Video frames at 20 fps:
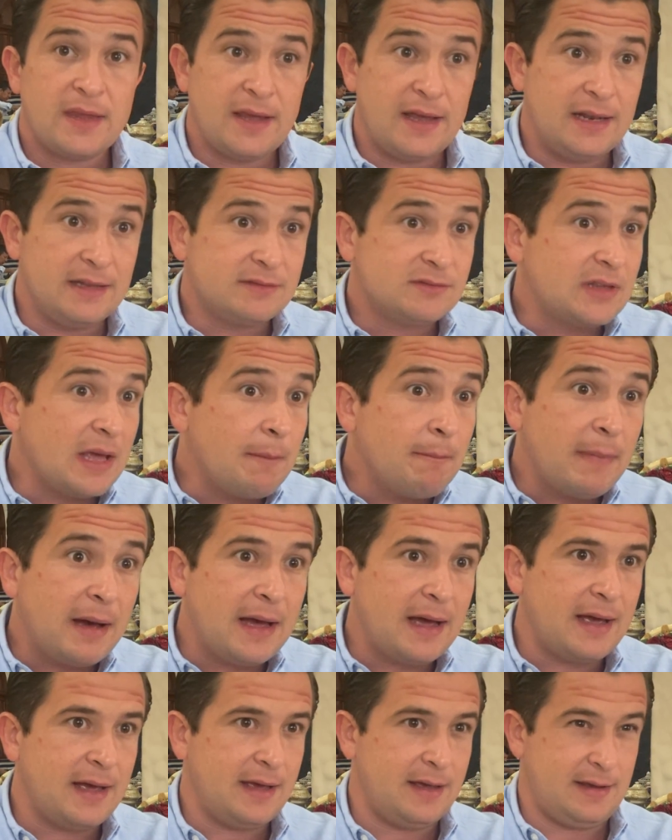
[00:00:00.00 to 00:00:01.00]
el
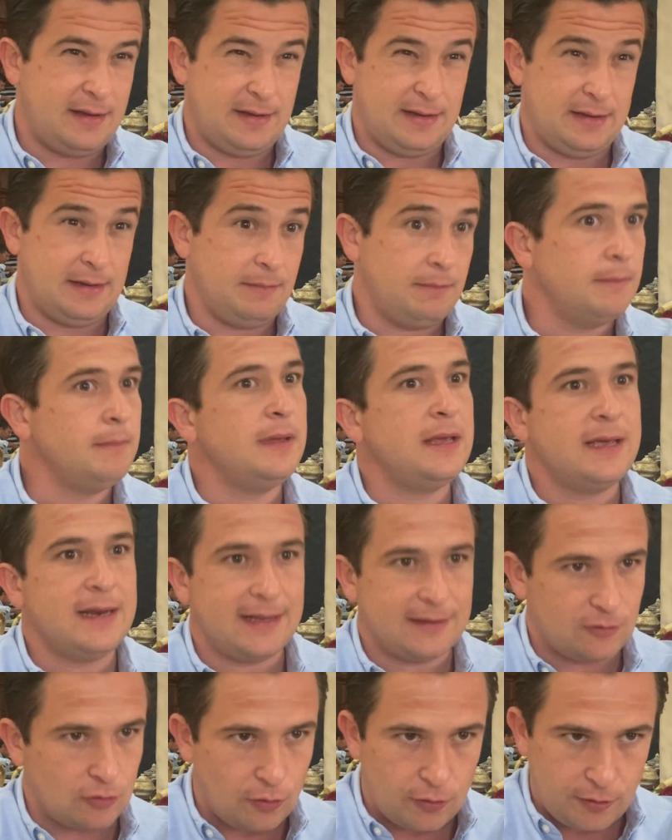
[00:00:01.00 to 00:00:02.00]
tema eh,
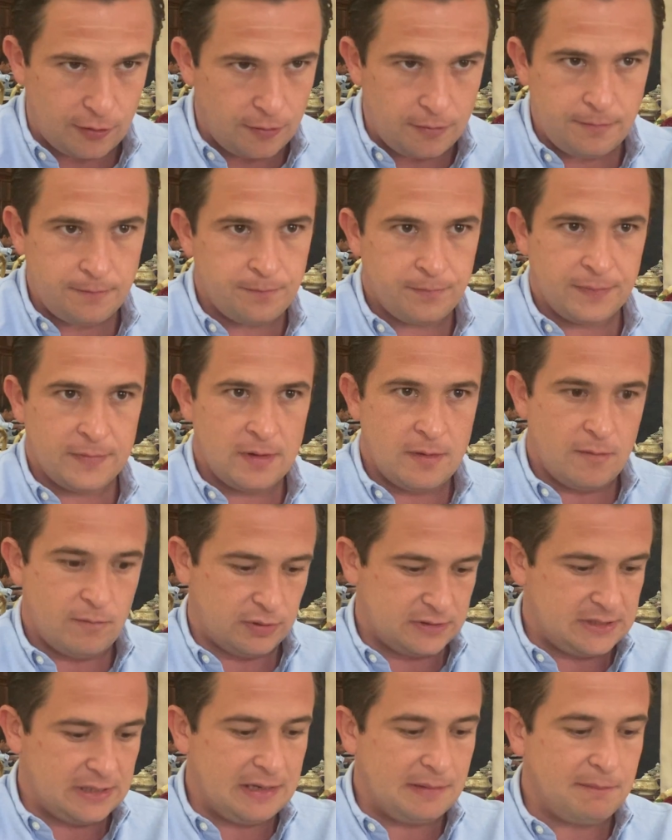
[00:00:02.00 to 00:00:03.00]
migratorio,
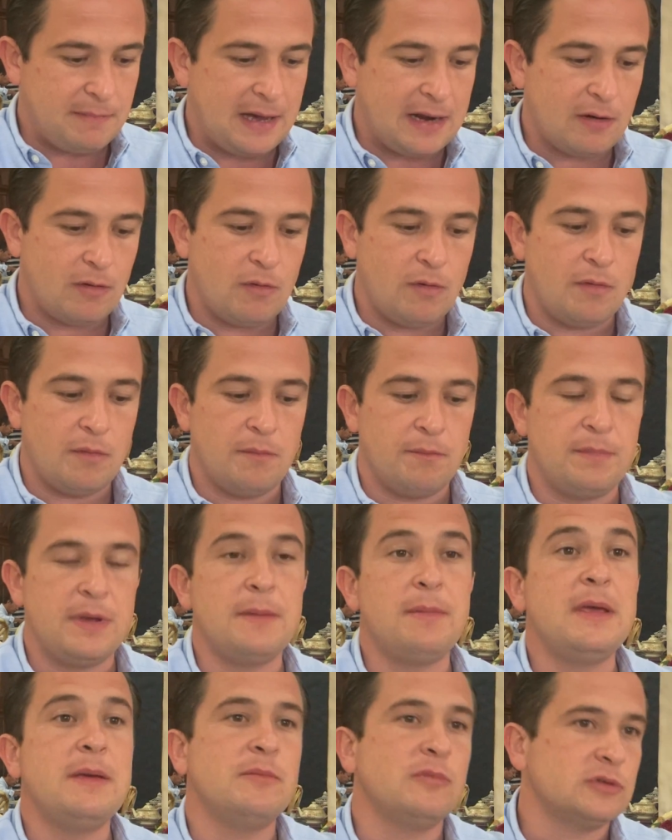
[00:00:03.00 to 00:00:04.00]
sin embargo
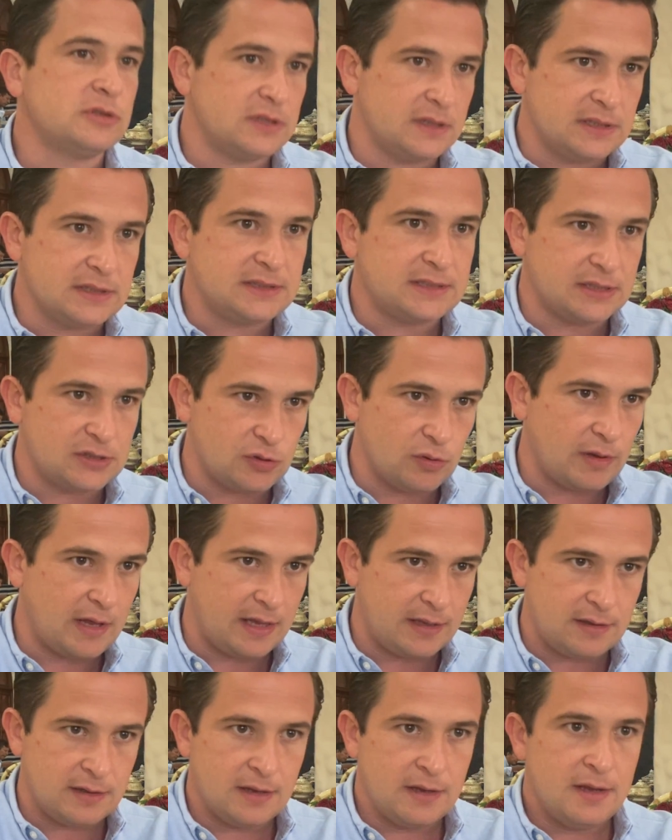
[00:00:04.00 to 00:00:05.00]
vivimos en esta
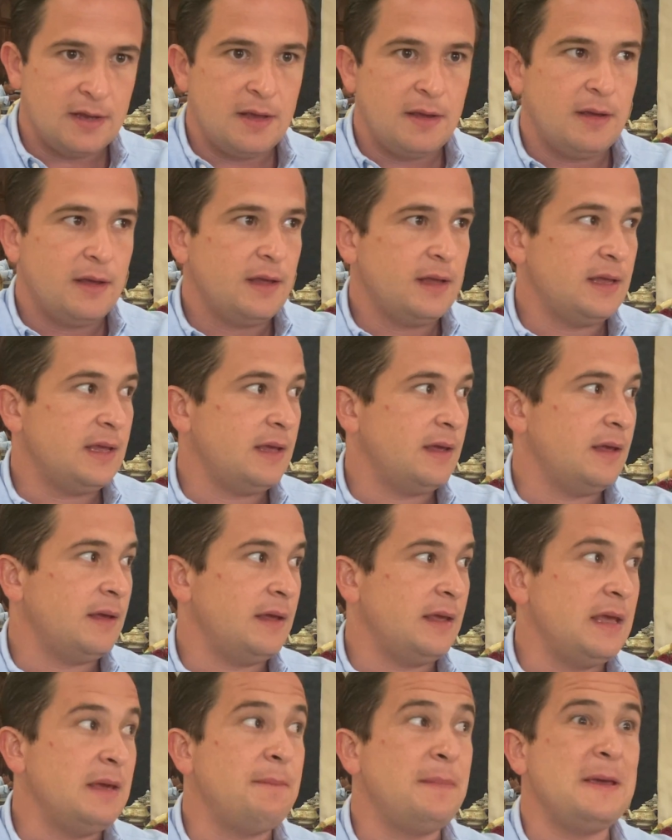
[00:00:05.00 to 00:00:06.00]
ciudad
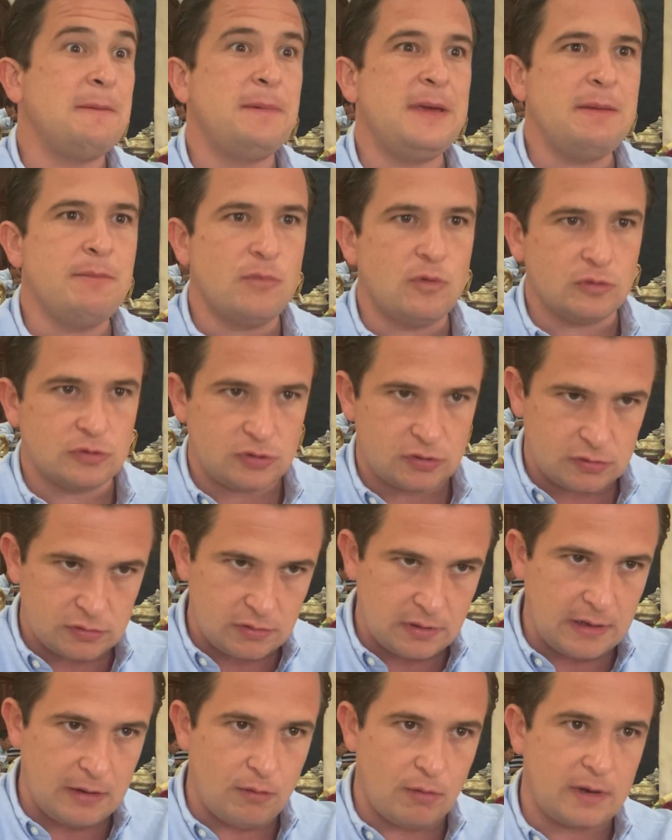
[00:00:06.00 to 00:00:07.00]
y vivimos
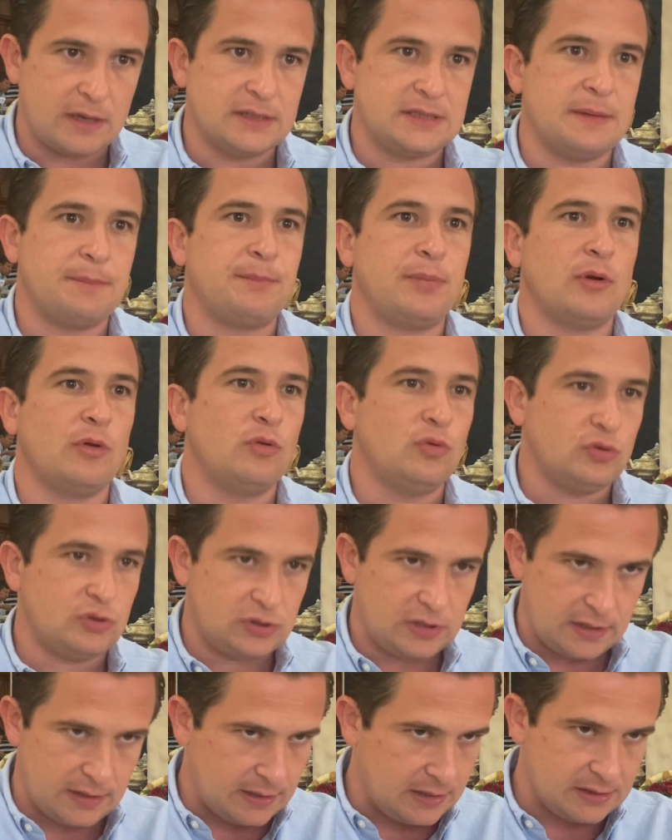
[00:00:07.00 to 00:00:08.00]
de lo que se
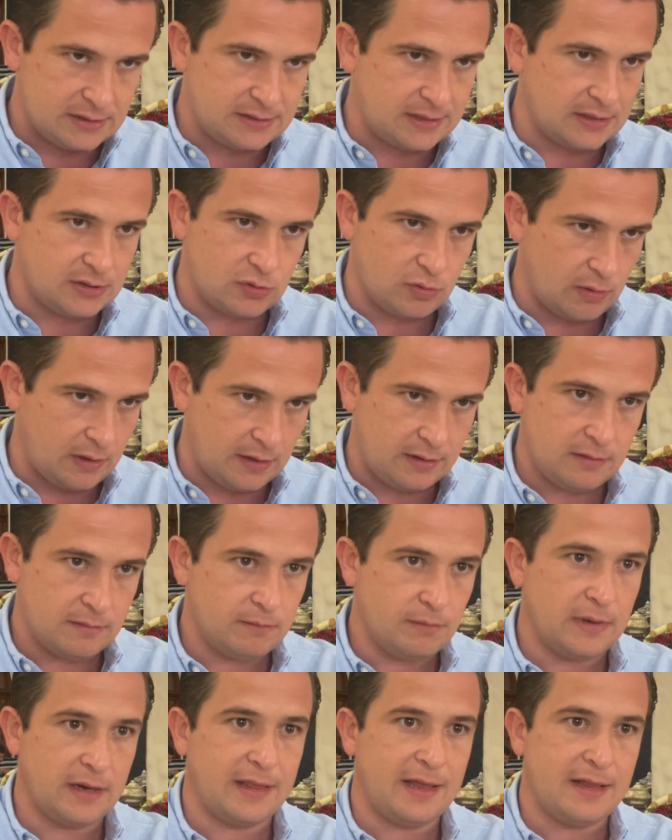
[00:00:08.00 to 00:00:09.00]
produce en esta ciudad,
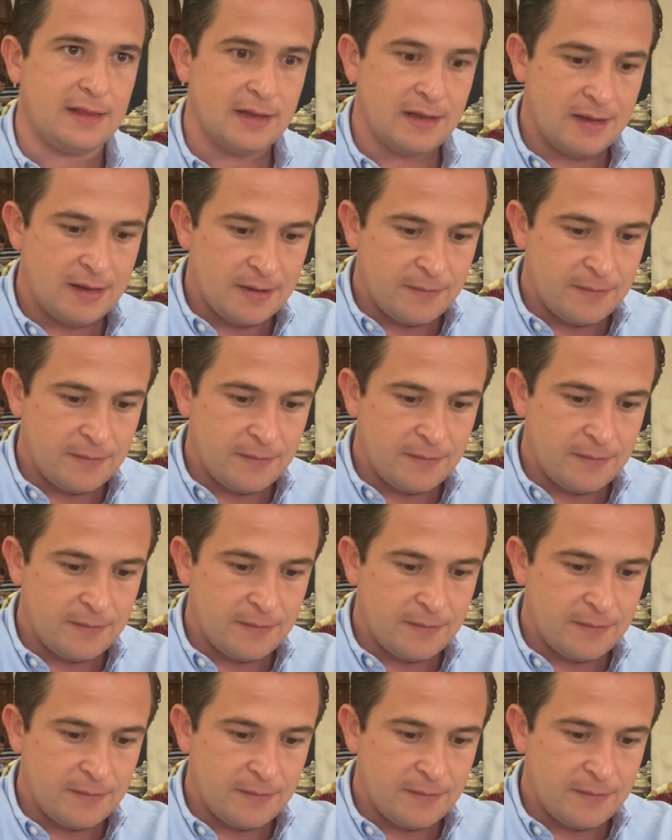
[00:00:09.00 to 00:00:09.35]
¿verdad?